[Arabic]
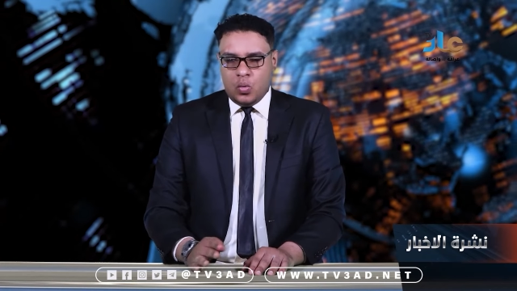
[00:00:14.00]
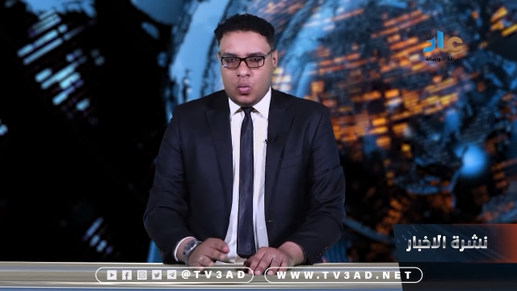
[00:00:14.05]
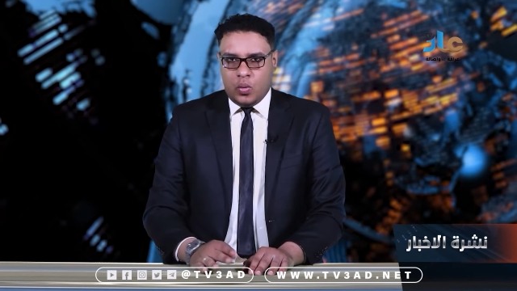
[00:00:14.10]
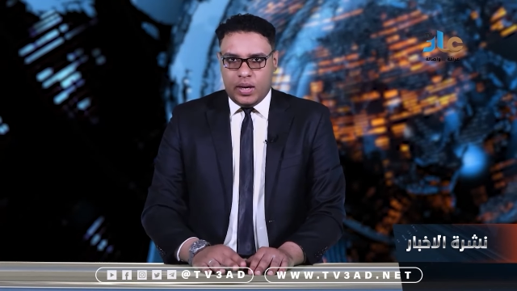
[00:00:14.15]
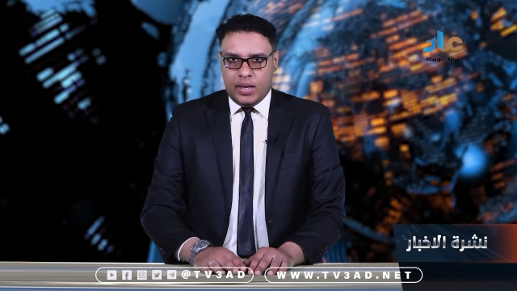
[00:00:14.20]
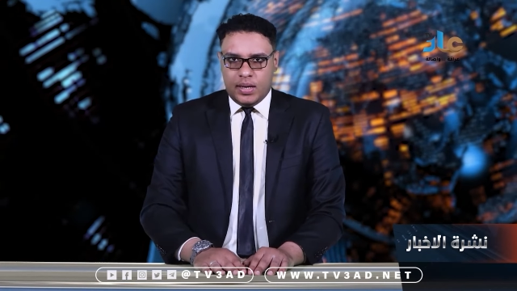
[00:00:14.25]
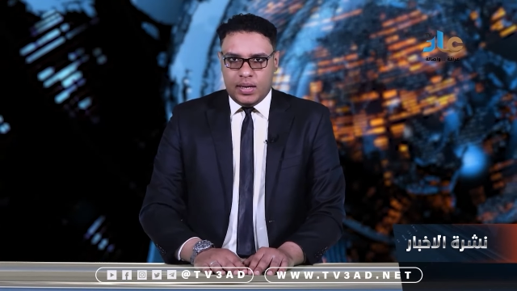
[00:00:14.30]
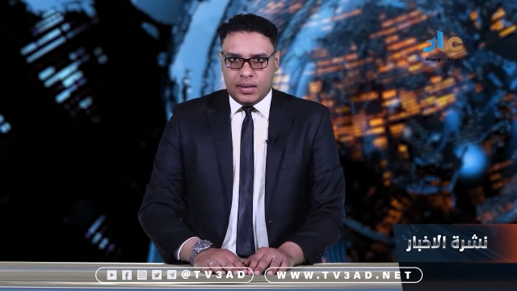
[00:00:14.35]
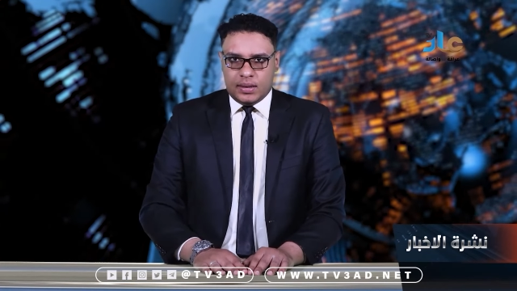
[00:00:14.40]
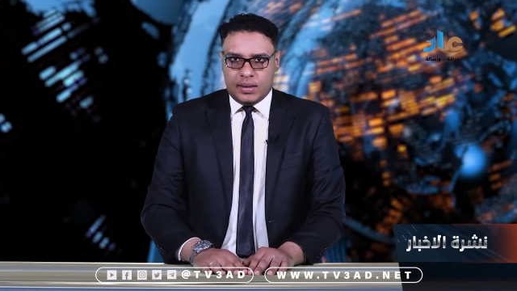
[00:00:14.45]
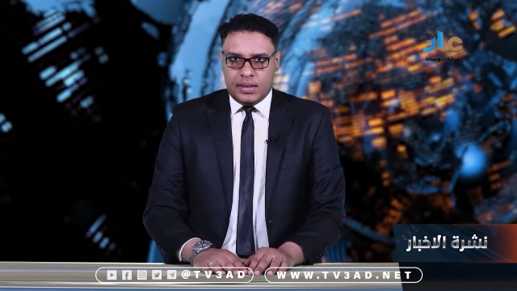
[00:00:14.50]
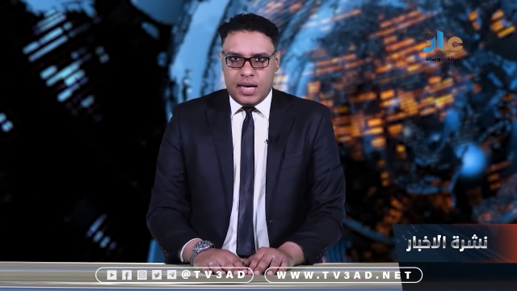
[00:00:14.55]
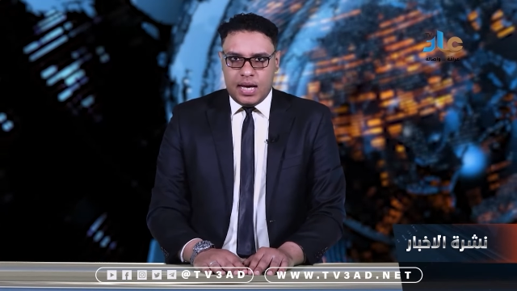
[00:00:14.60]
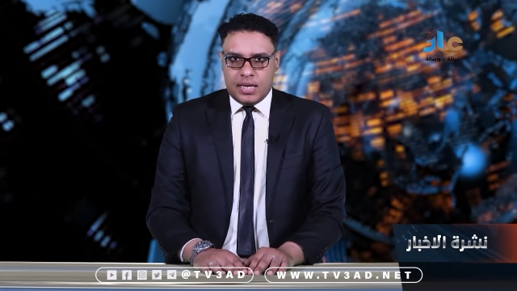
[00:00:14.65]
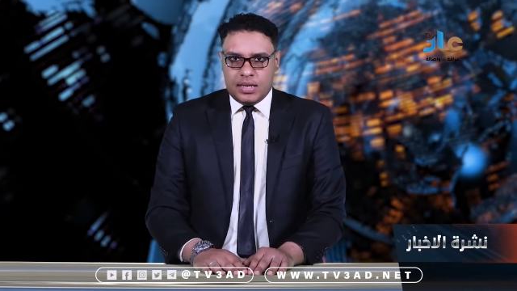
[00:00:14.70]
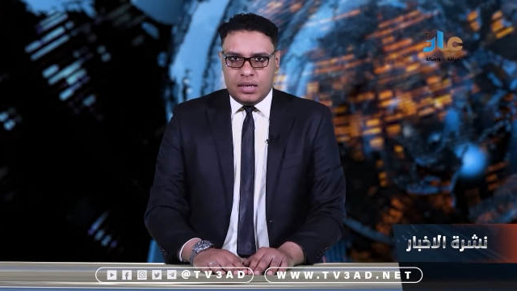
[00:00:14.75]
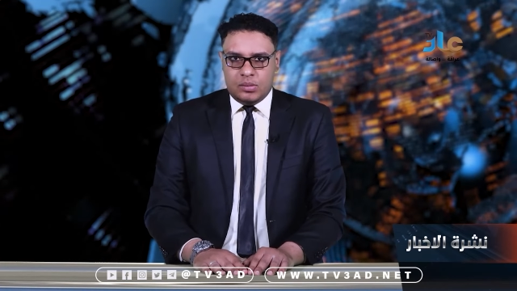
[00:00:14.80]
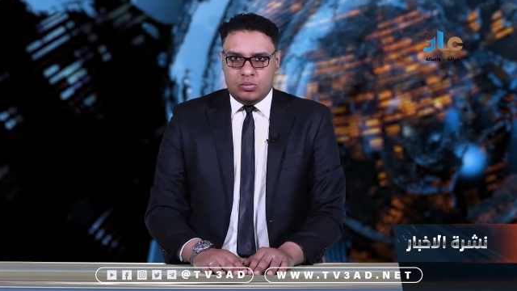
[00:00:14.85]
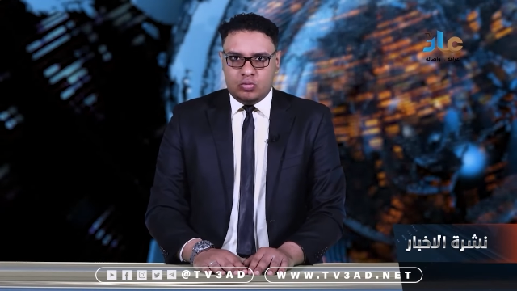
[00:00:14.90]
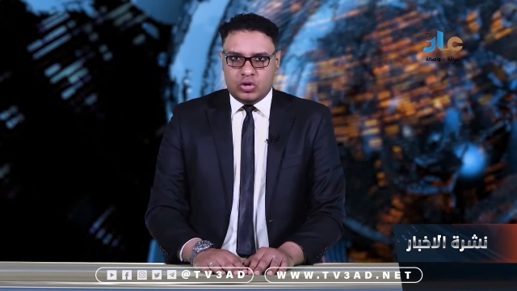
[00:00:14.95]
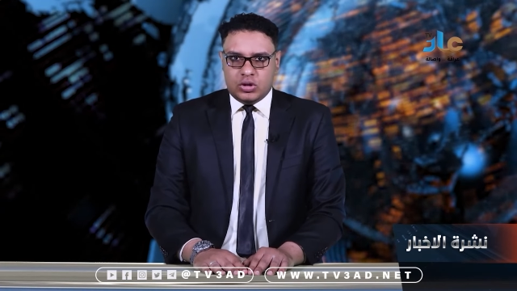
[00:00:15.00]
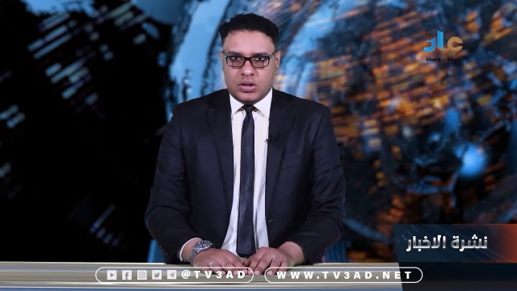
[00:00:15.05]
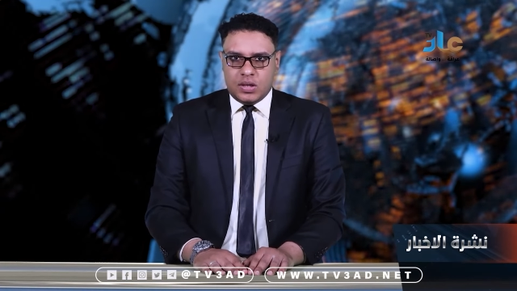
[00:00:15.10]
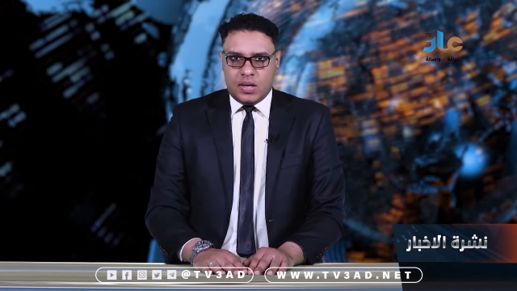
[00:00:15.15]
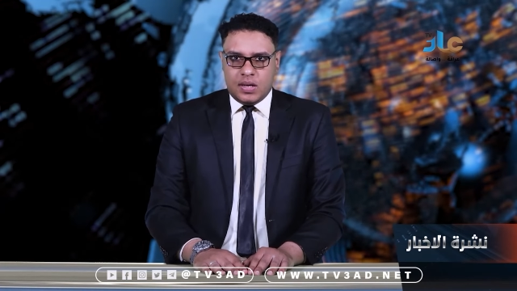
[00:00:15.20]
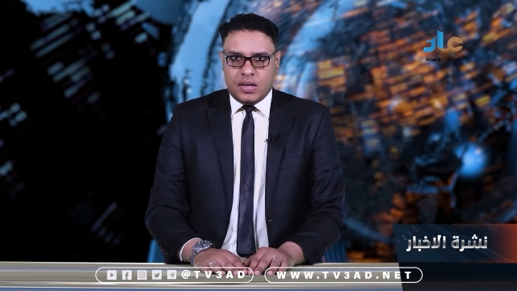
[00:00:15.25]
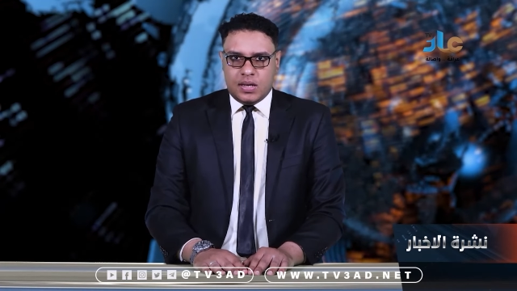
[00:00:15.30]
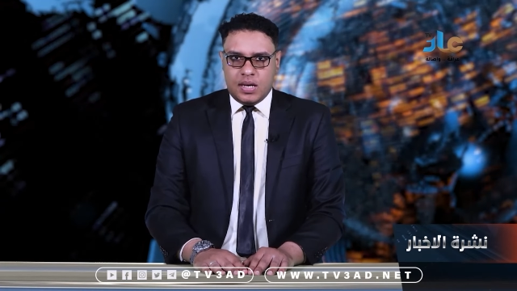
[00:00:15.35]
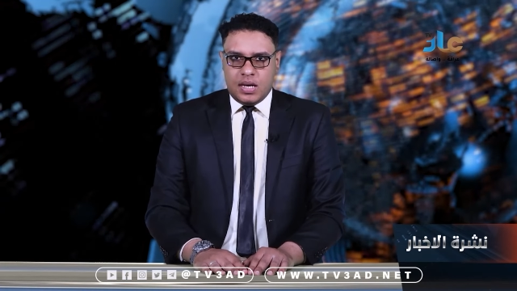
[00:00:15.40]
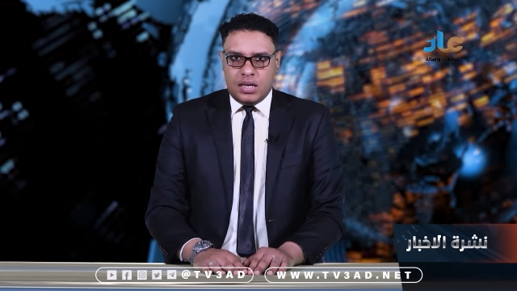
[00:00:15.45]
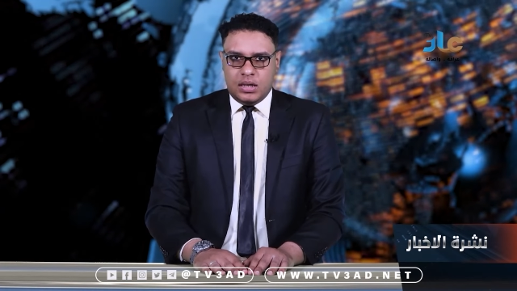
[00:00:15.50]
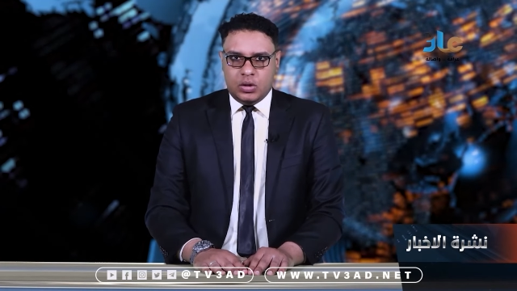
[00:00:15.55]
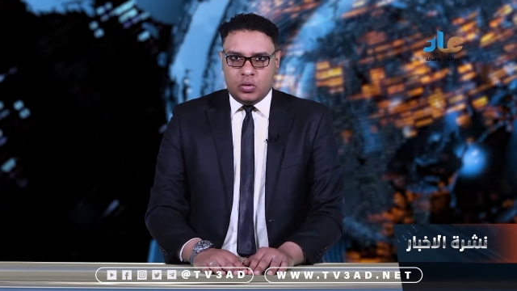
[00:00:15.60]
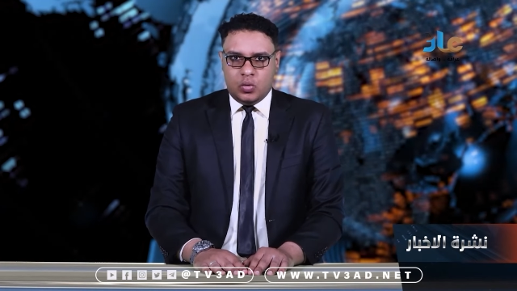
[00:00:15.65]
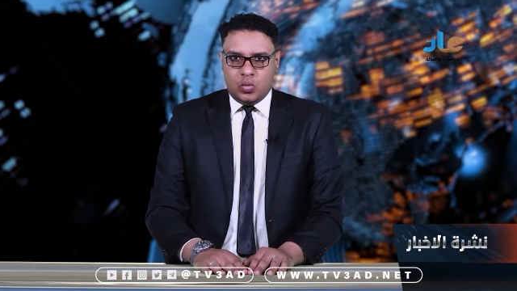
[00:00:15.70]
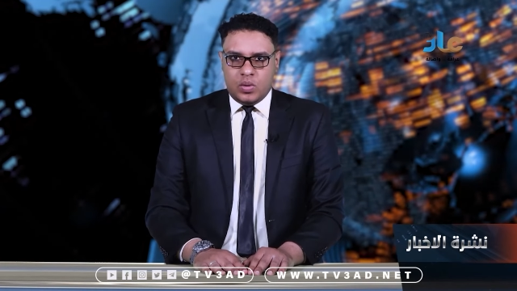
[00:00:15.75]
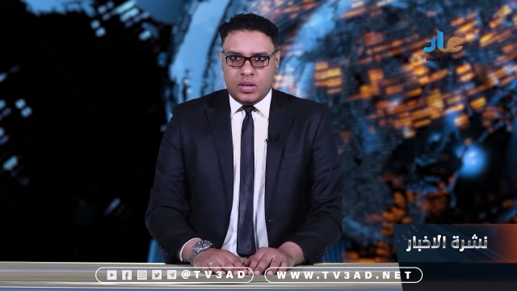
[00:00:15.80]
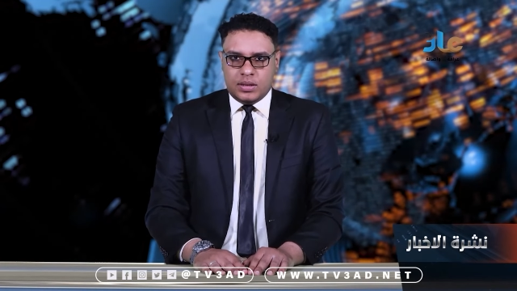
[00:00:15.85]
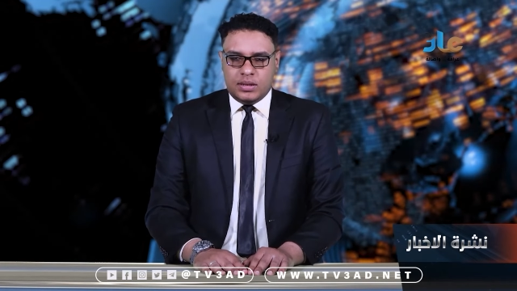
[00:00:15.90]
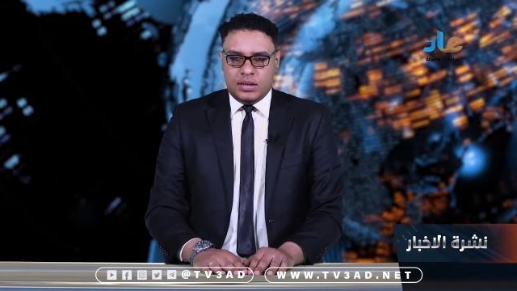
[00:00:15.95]
وإلى القيادة المشتركة
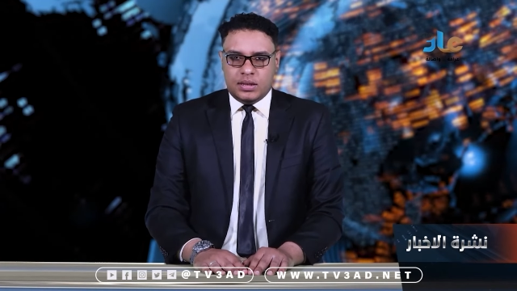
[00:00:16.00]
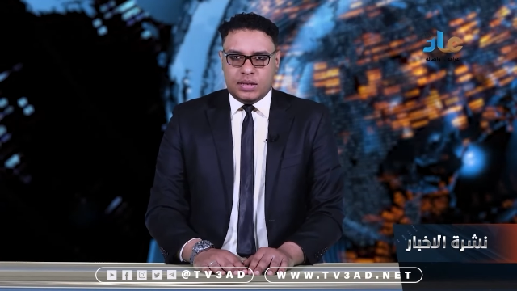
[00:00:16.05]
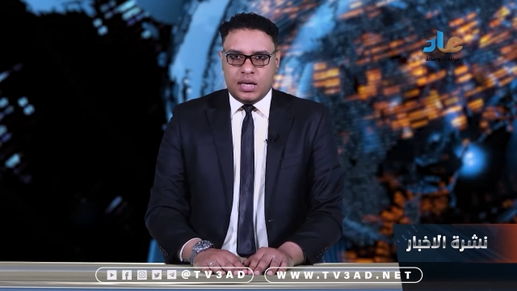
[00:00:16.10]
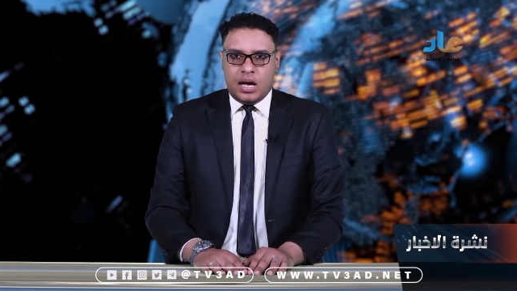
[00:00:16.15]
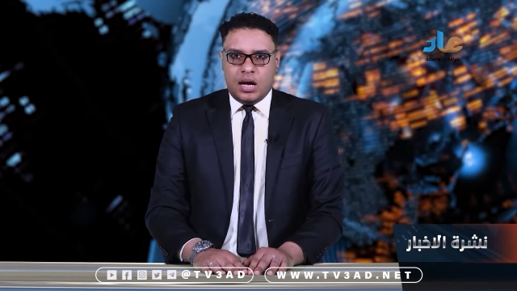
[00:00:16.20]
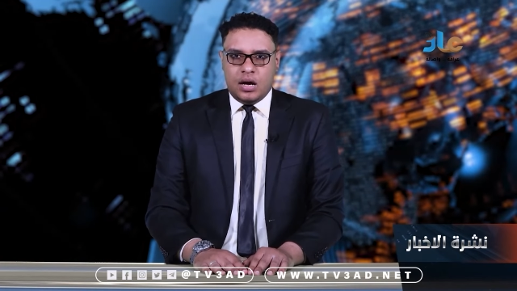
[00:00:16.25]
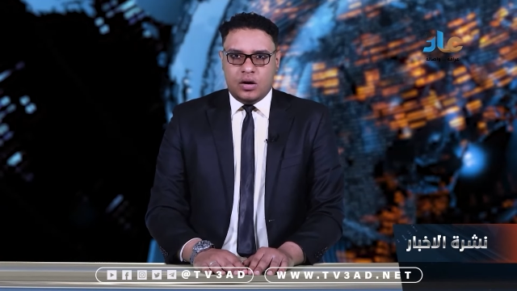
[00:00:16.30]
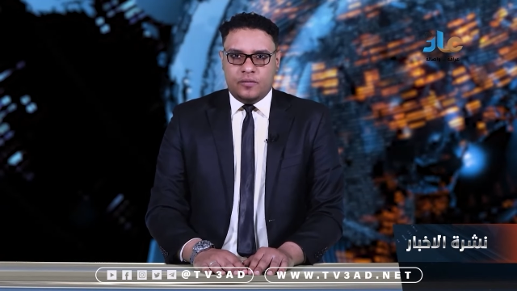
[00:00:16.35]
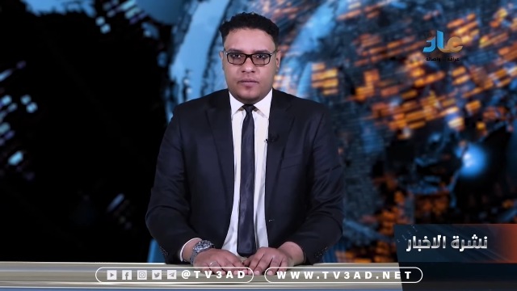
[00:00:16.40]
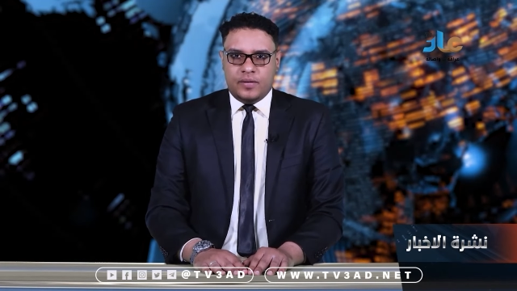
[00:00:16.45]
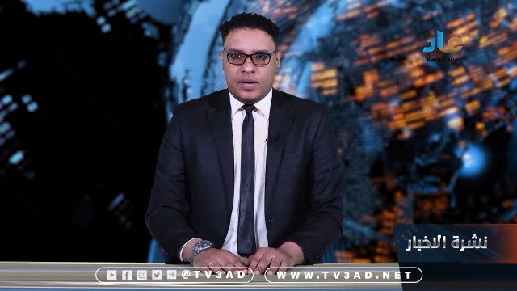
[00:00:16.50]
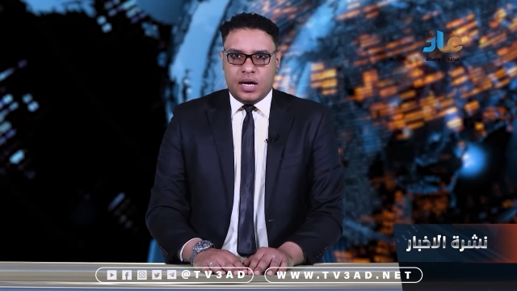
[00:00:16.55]
لقوات التحالف